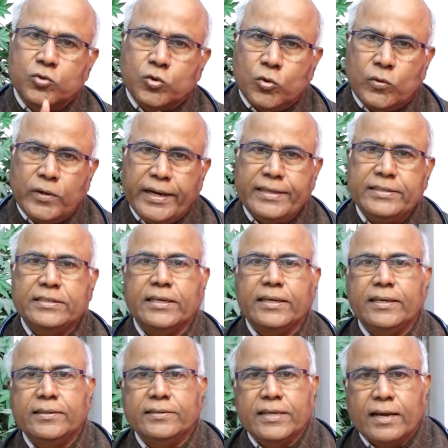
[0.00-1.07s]
జూన్ నుంచి
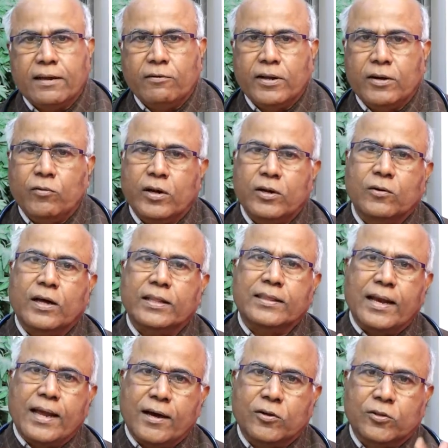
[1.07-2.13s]
జనవరి వరకు
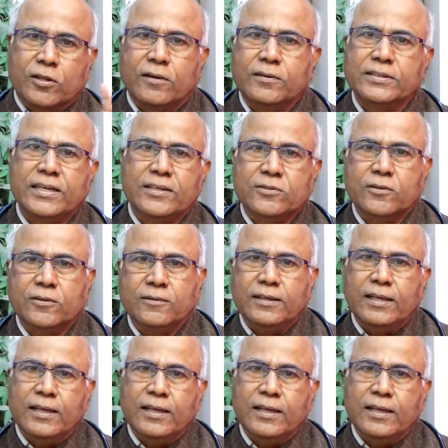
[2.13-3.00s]
అతలాకుతలం చేస్తూ